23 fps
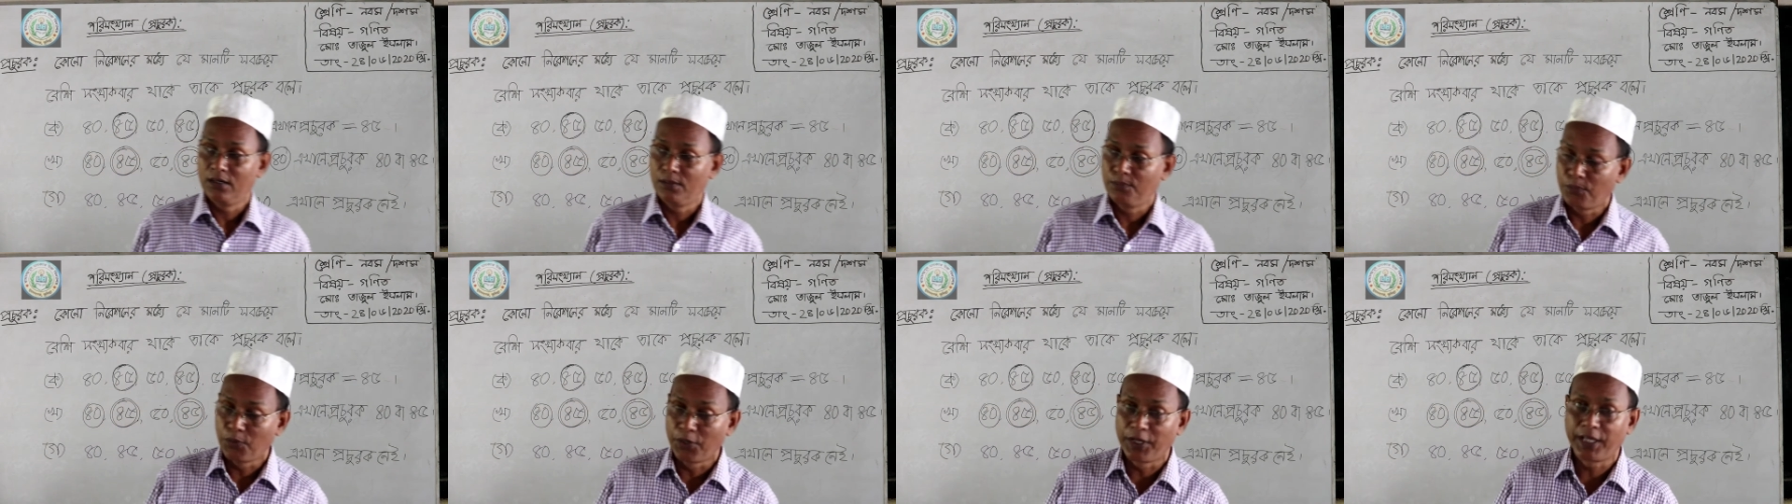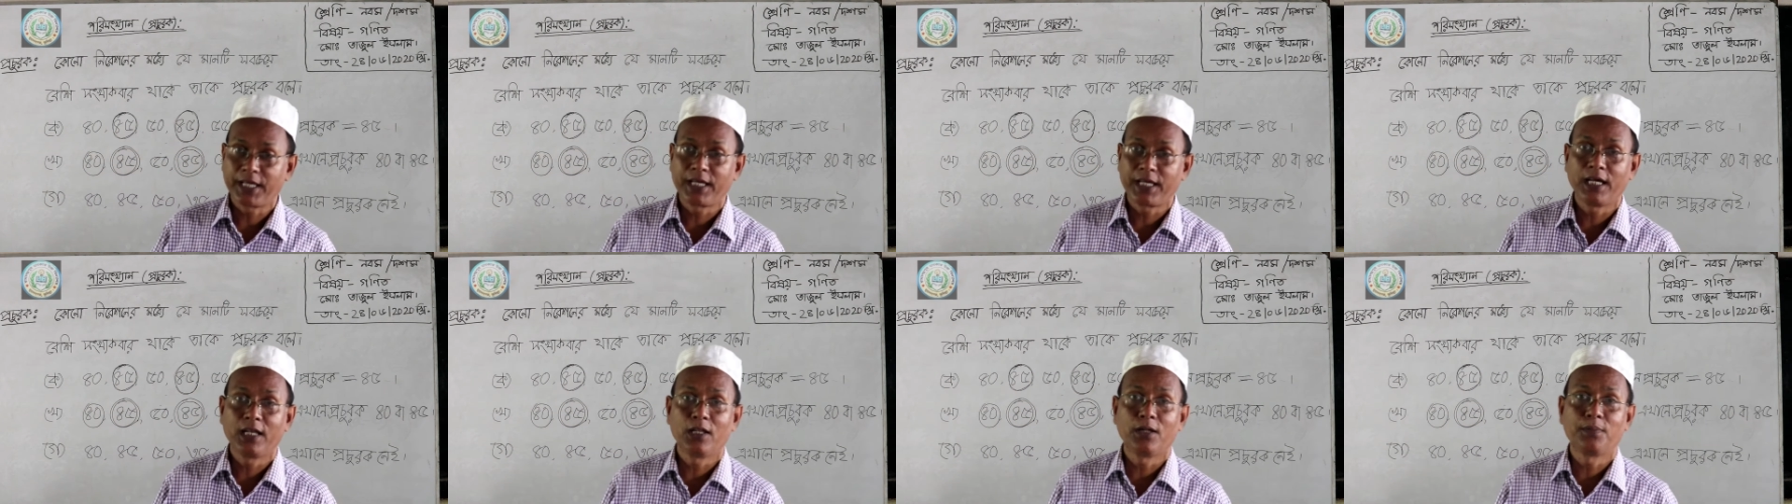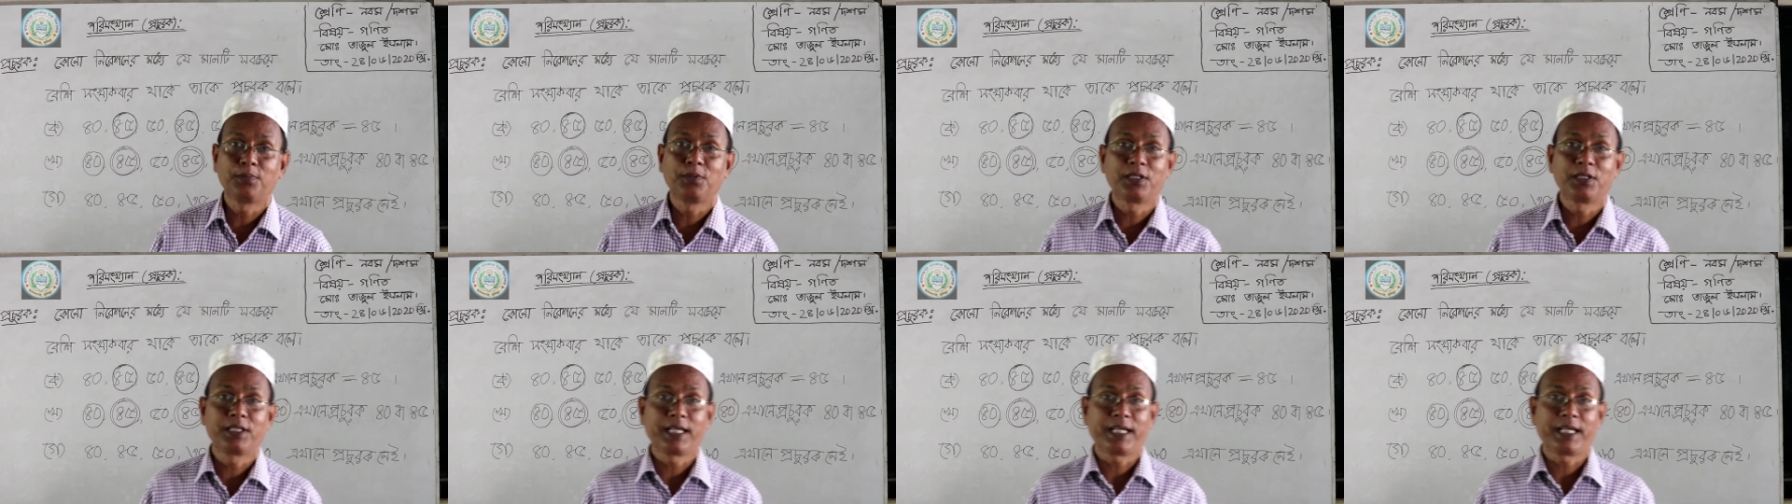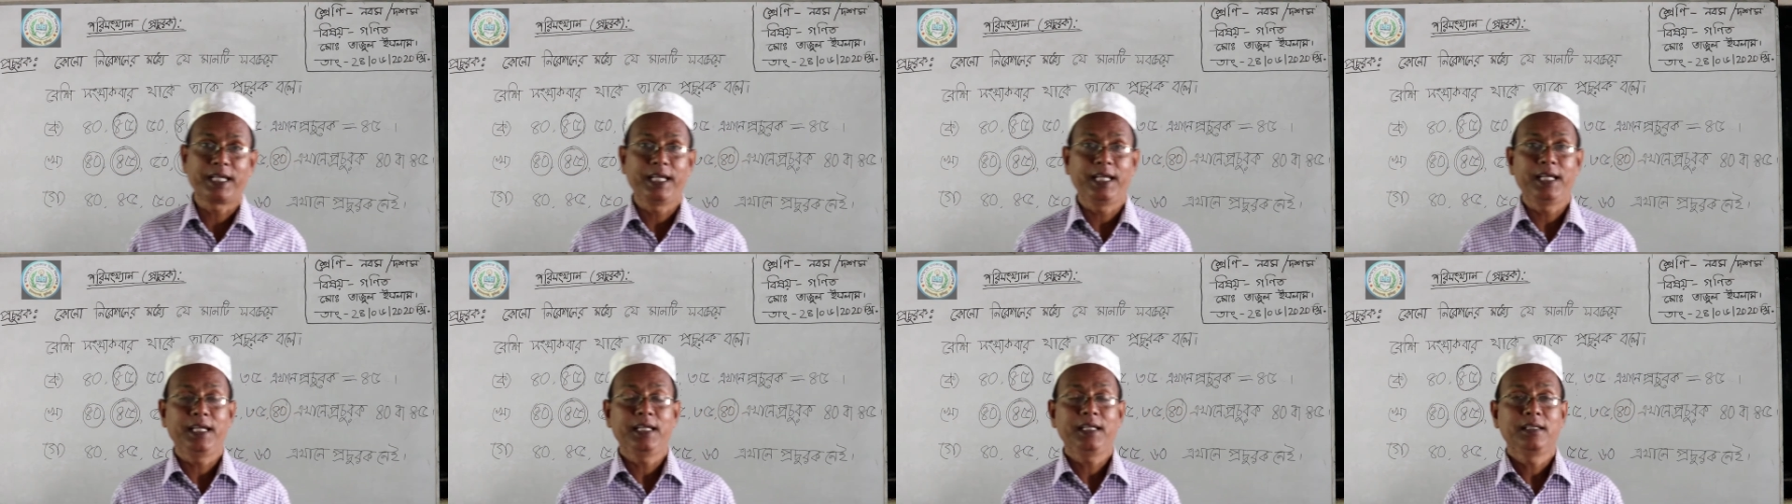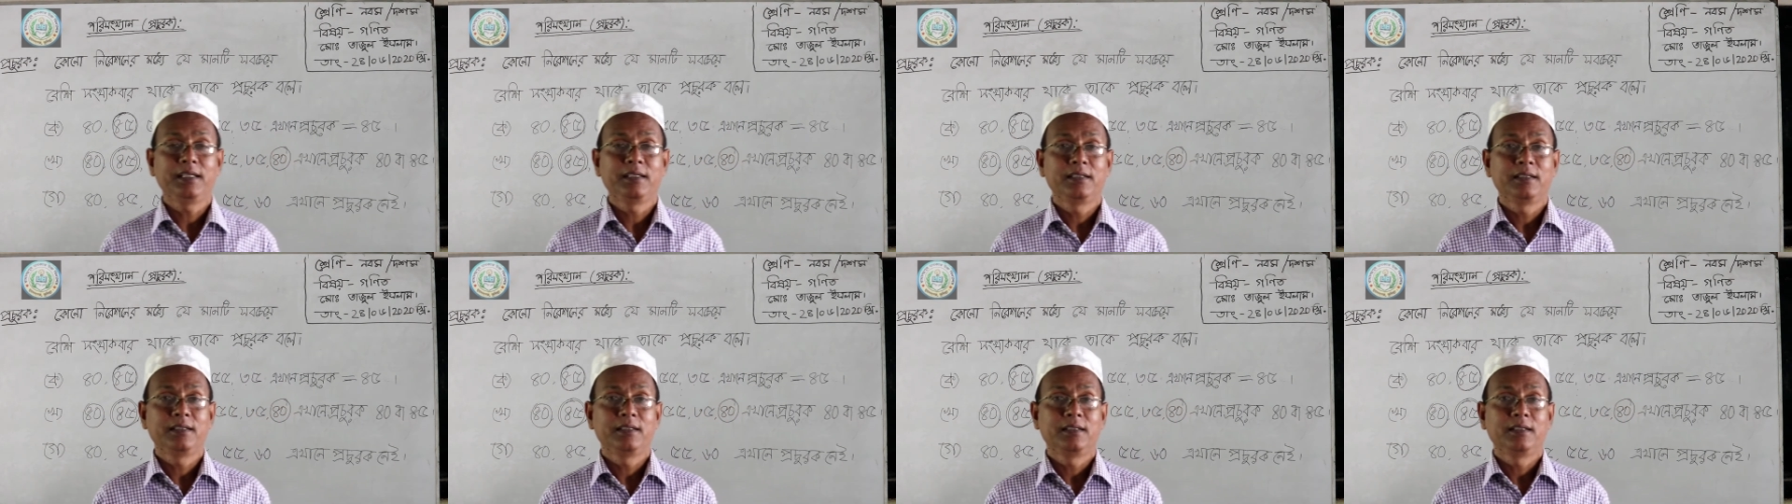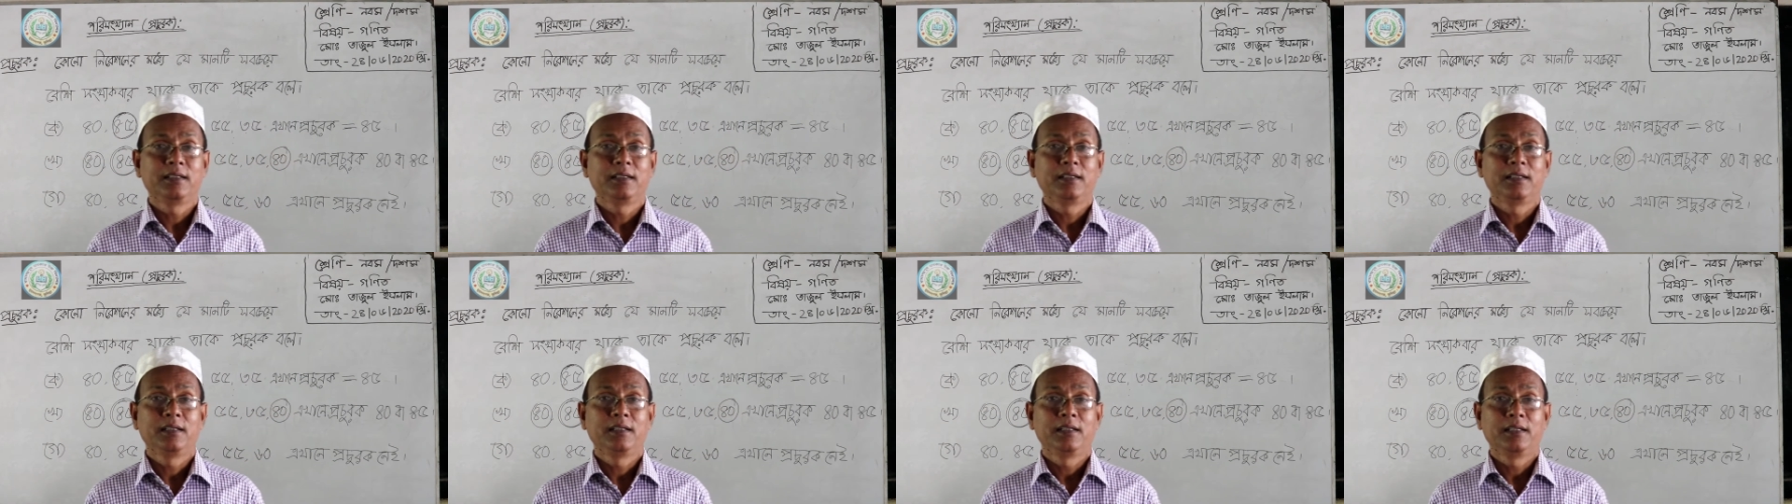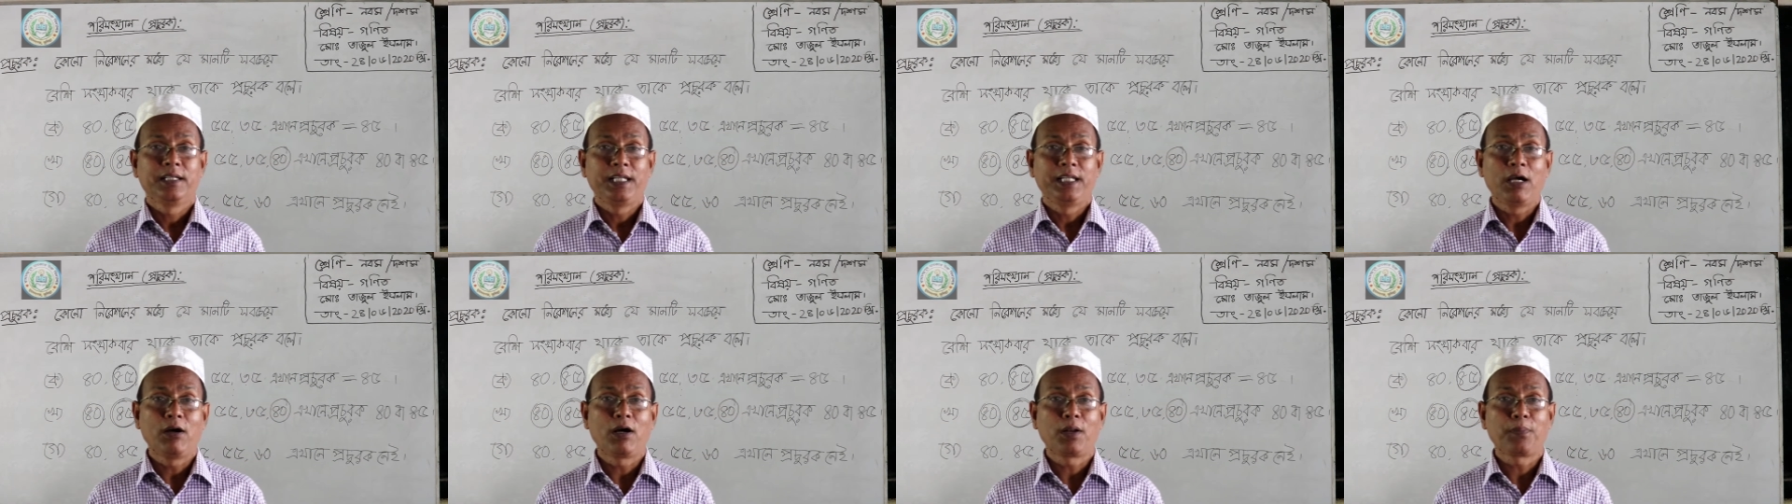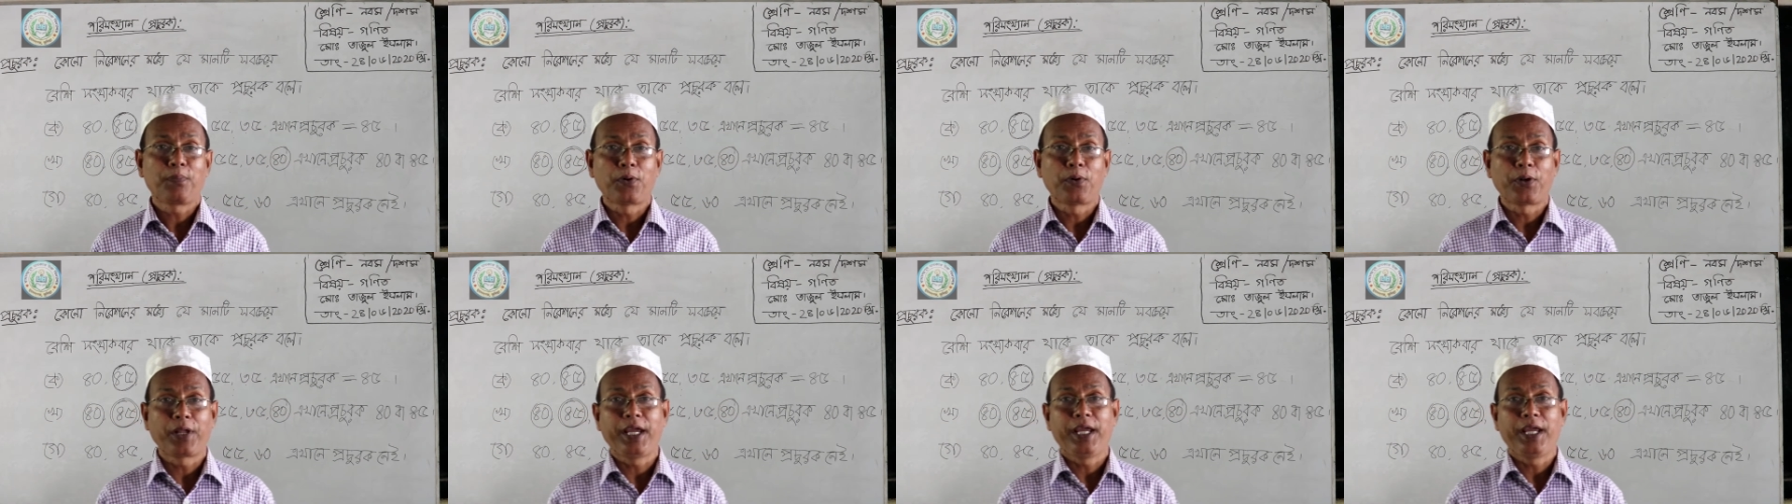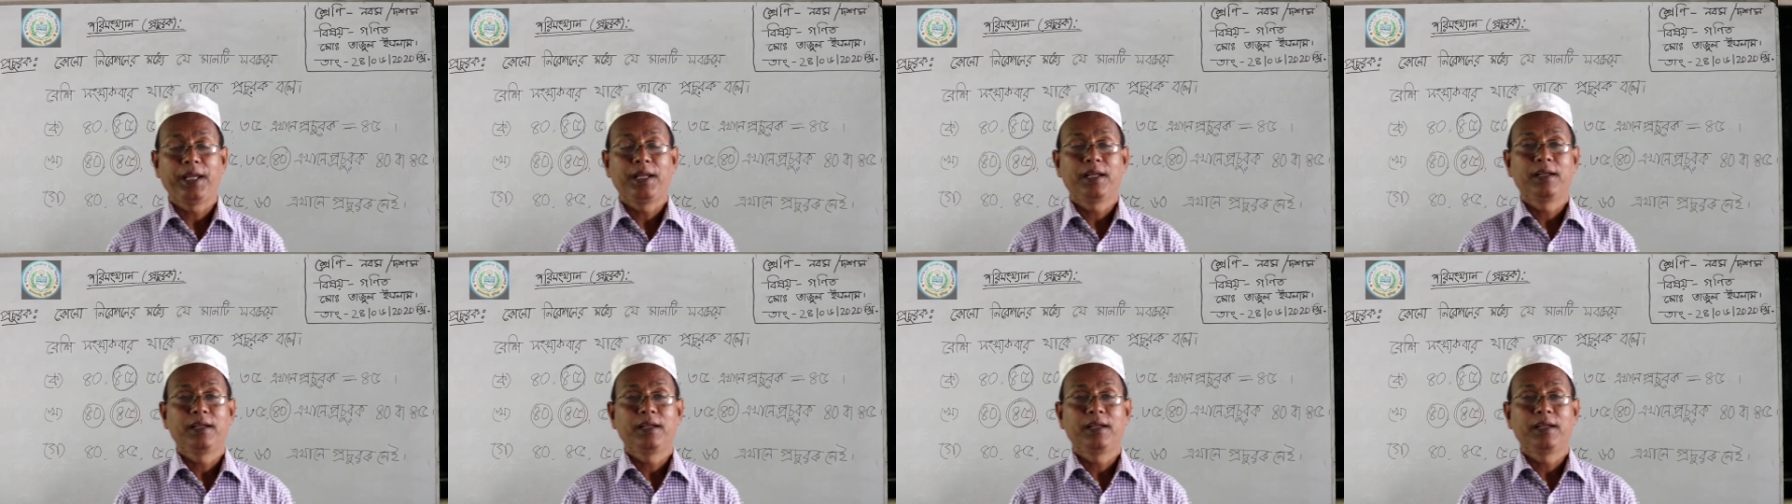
পরীক্ষা লব্ধ থেকে নেওয়ার পরে